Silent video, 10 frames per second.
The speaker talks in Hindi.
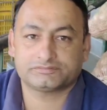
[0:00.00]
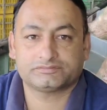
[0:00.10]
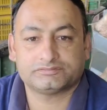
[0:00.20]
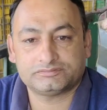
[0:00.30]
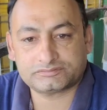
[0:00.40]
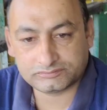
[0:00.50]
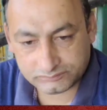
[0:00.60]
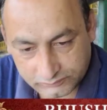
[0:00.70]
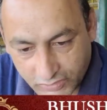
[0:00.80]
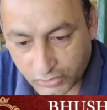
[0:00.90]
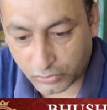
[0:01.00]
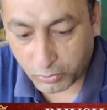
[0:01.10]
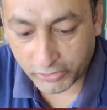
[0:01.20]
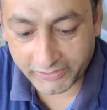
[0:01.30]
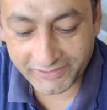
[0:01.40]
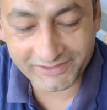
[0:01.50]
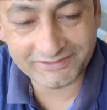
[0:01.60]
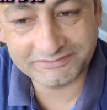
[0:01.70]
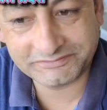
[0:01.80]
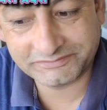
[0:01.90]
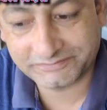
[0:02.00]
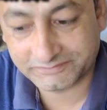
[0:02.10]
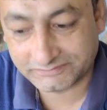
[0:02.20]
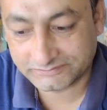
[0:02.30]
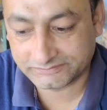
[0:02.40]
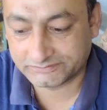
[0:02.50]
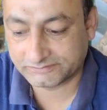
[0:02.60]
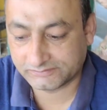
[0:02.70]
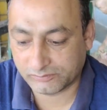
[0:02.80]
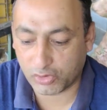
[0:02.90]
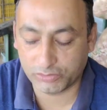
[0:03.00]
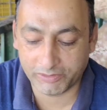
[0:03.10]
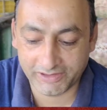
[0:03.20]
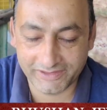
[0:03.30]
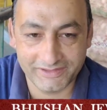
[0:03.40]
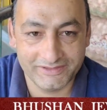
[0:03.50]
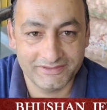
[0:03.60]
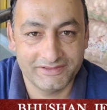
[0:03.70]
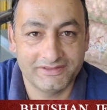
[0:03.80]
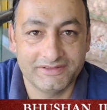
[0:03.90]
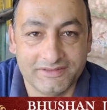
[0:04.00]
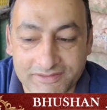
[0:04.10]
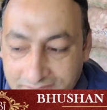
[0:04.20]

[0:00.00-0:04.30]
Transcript: अमर भाई गुड मॉर्निंग गुड मॉर्निंग जी कैसे अमर भाई बहुत